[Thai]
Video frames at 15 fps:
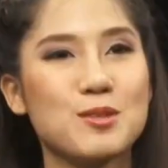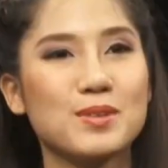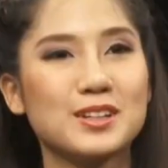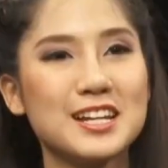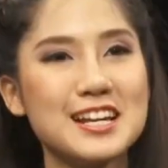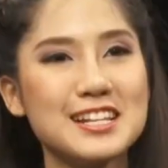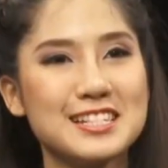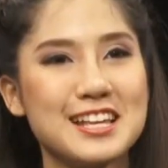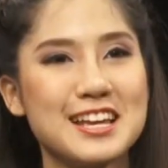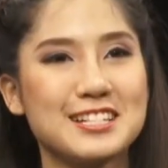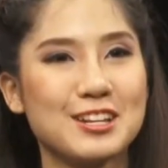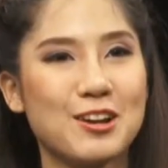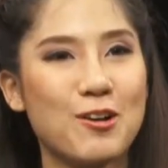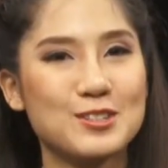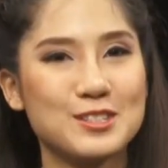งที่
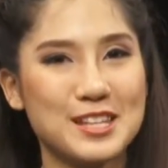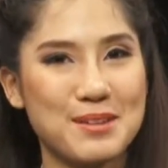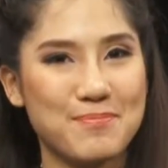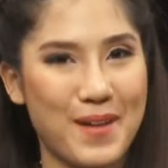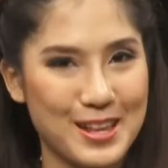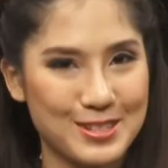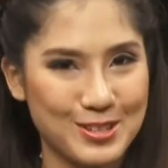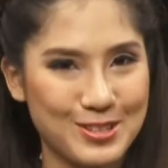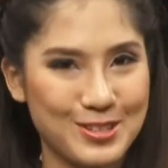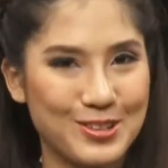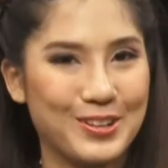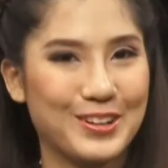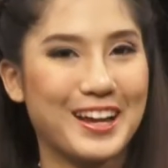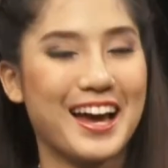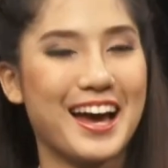4 7 6 4 8
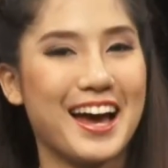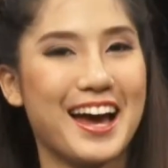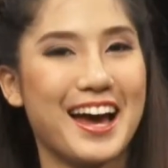0 0 ค่ะ